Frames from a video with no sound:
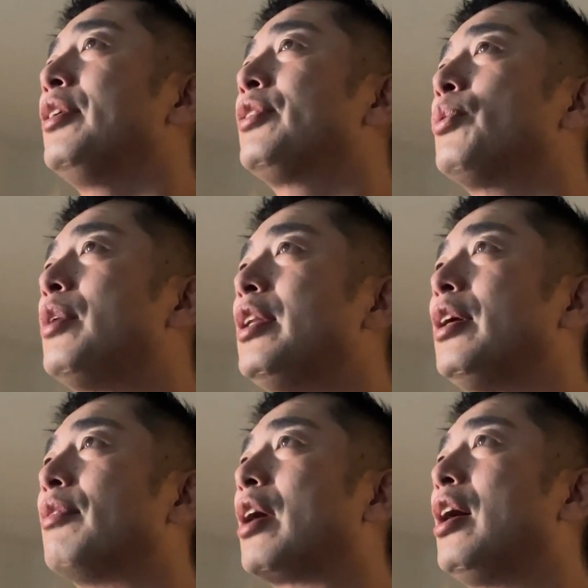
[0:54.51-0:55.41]
人はね
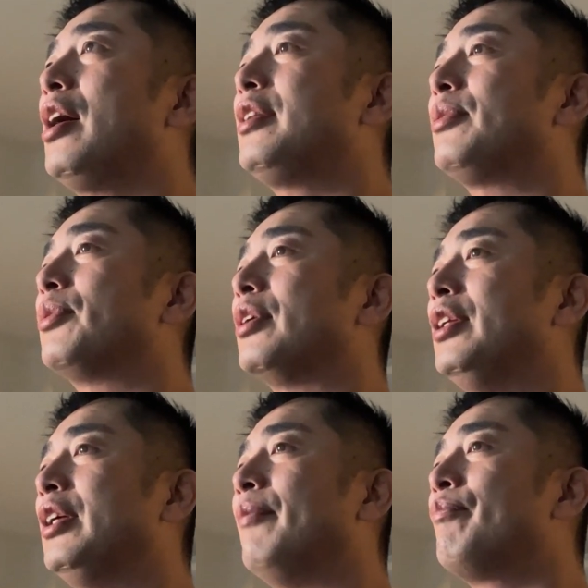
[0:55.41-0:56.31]
あの考えてる時
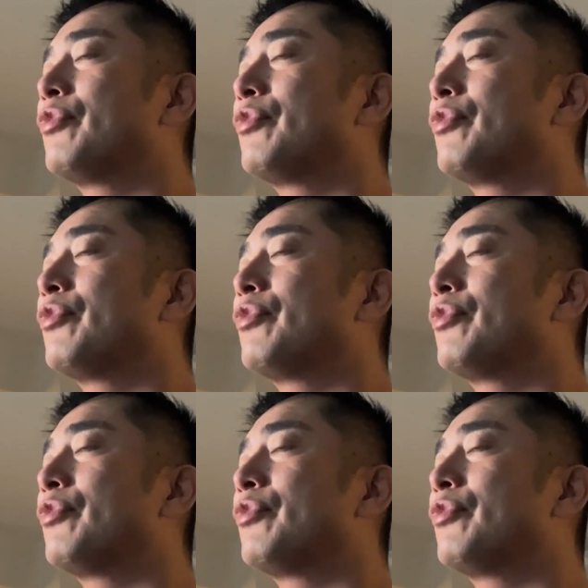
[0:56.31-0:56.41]
に